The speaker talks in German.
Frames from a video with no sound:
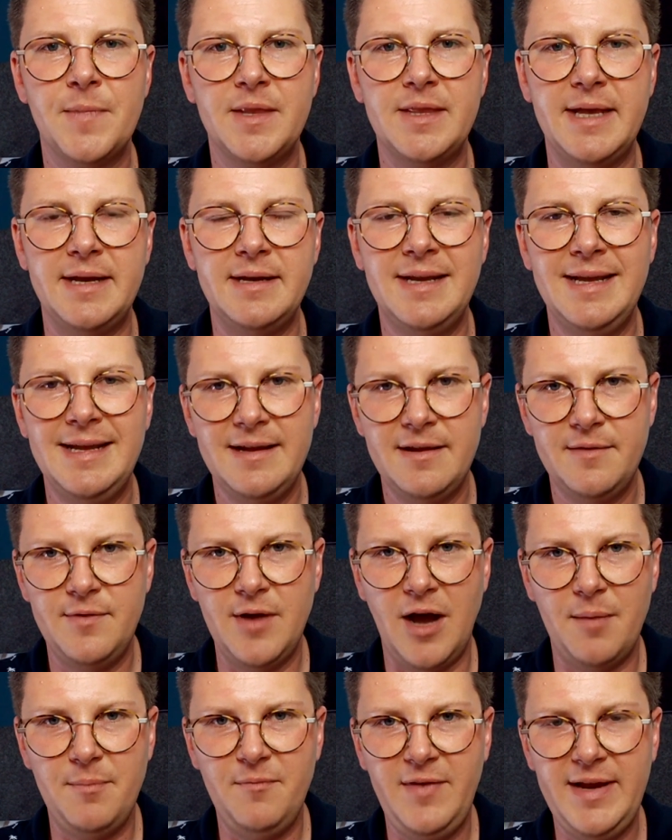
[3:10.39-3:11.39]
denn
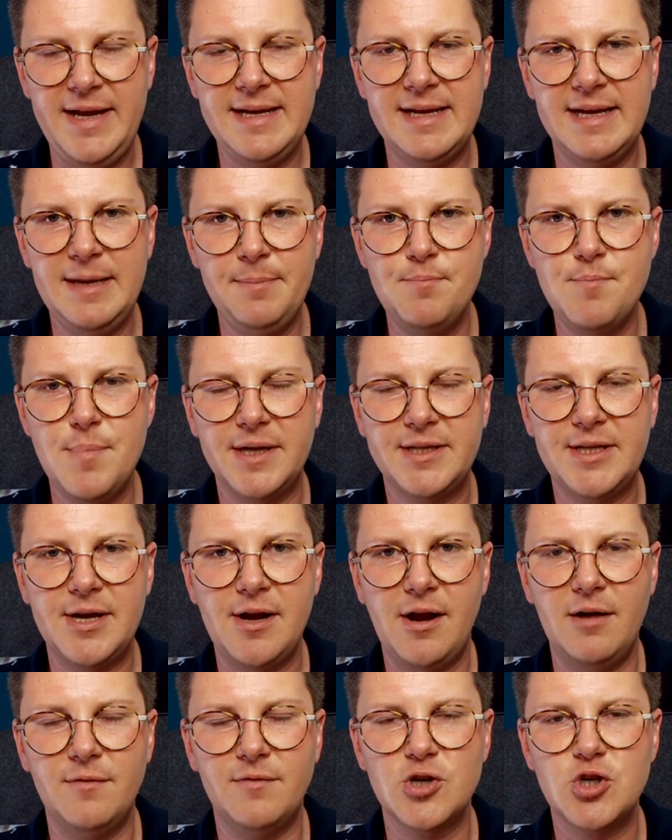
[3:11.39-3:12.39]
wir haben weniger
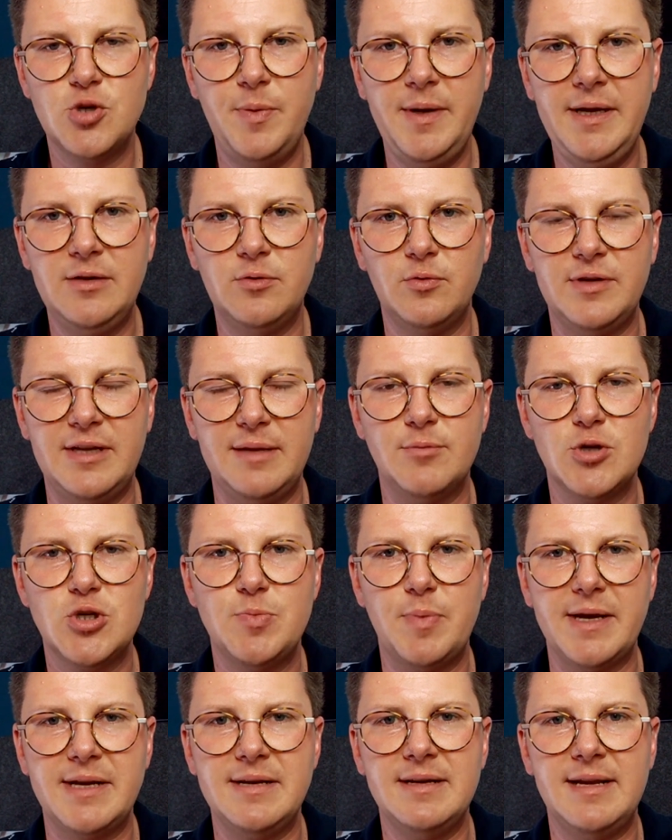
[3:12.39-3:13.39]
Lippenmaterial, was schwingt und
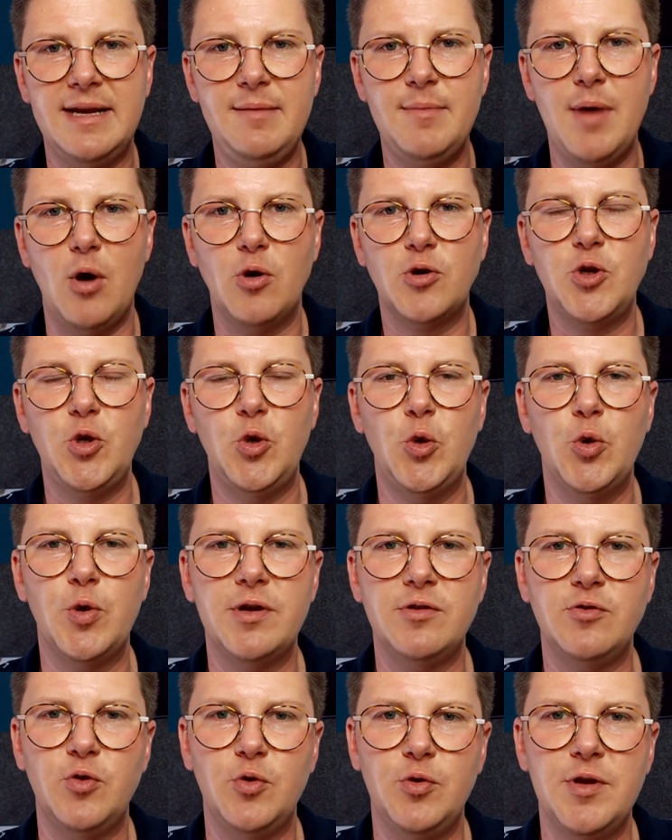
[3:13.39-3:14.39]
dementsprechend kriegen wir auch die
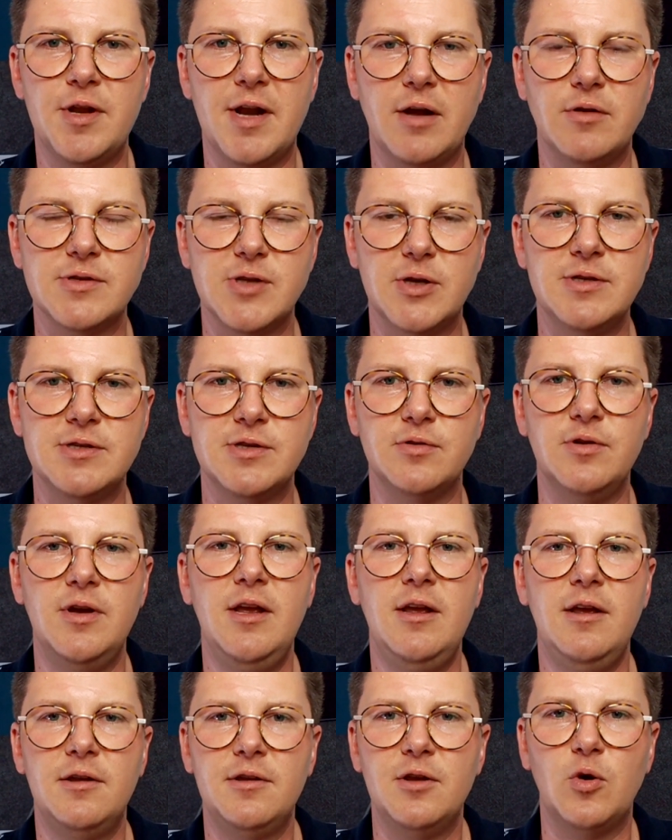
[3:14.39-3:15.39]
höheren Töne raus. Also
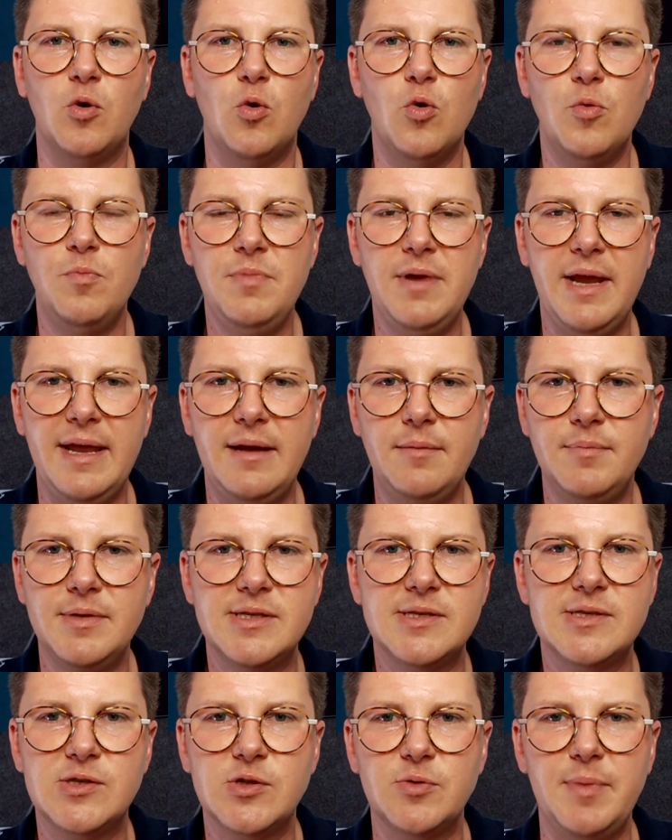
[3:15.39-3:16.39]
nach oben gehen
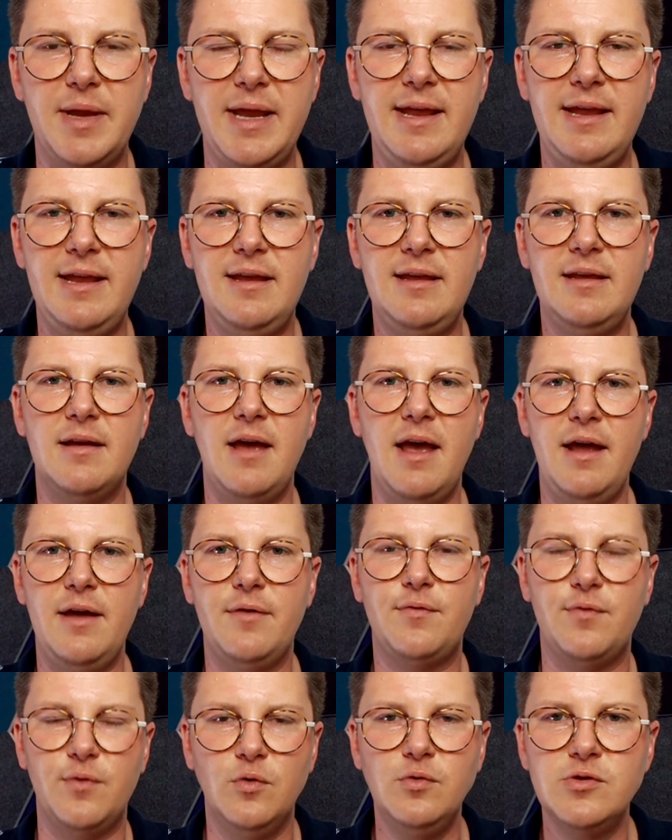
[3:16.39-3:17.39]
bis zum zum E,
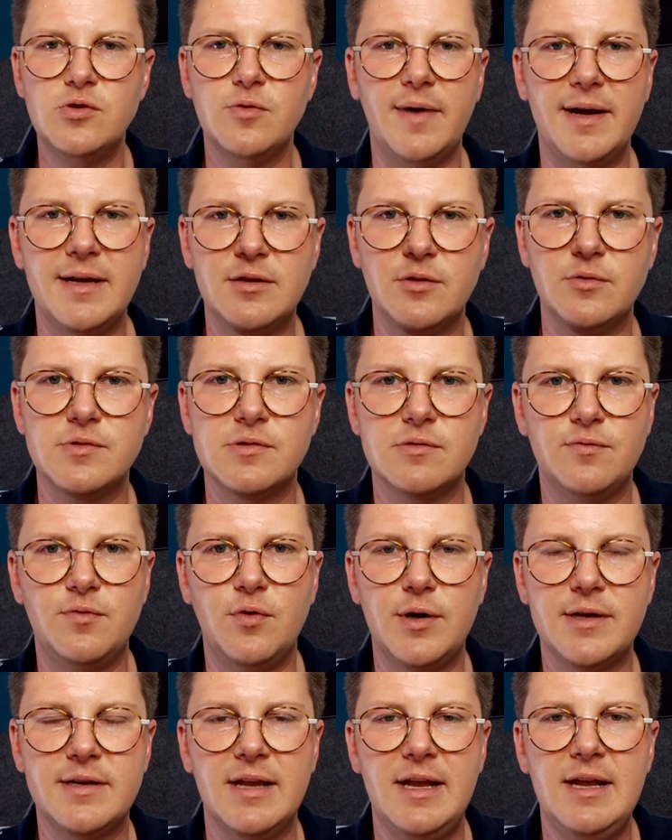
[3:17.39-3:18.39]
F und so weiter und so
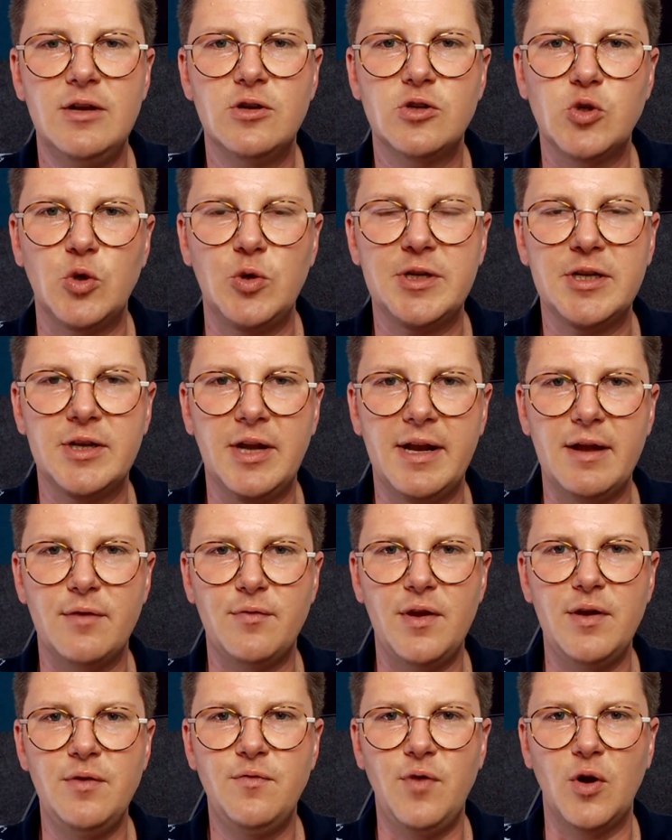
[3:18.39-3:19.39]
fort. Sollte dann
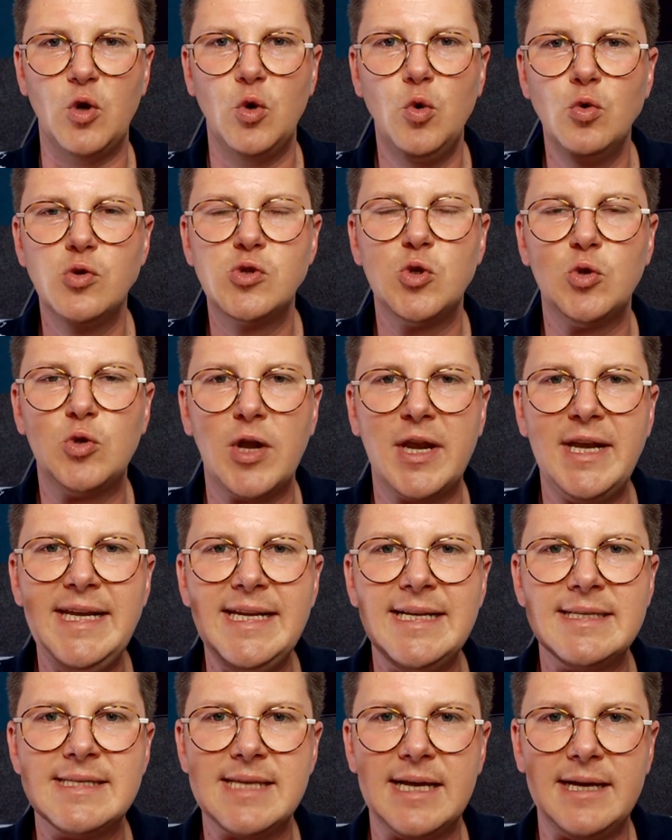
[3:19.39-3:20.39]
auf jeden Fall gut zu
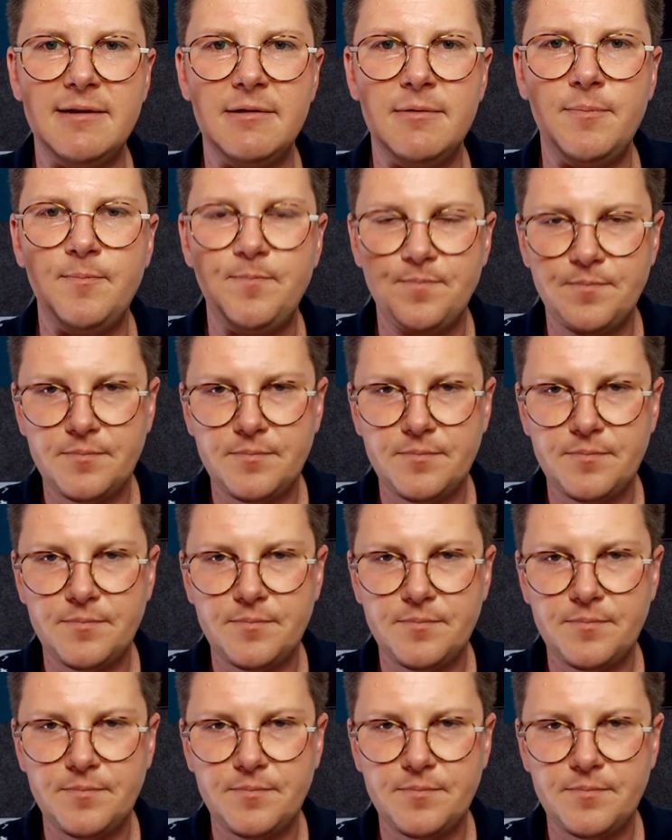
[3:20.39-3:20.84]
trainieren sein.